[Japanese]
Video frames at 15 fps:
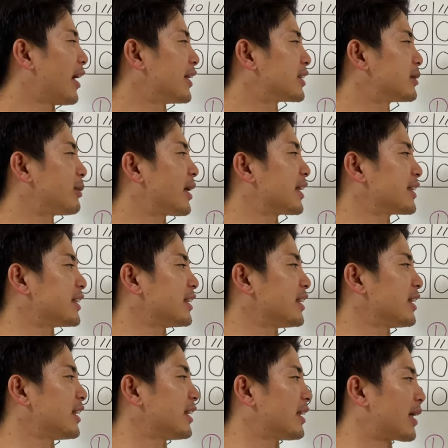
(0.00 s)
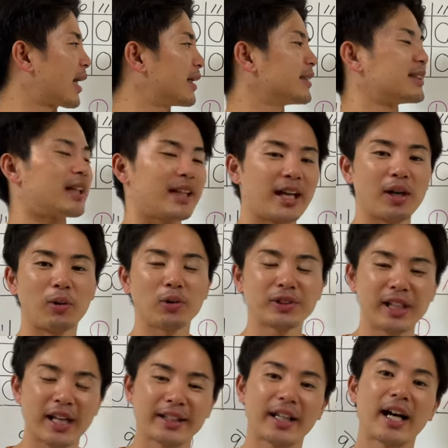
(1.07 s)
えー、素晴らしい感じでね、
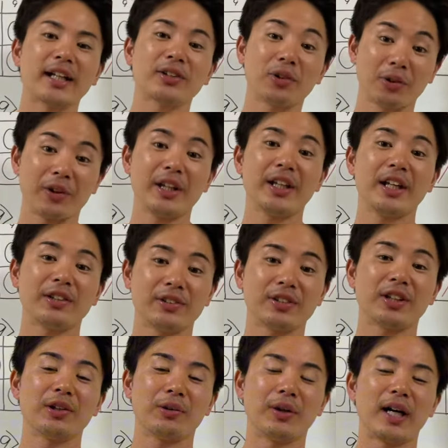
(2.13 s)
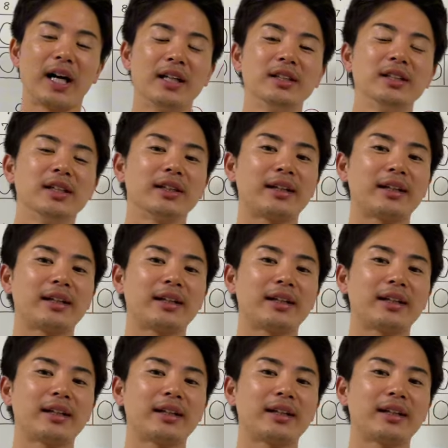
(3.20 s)
抑えた後のイニングっていうのは、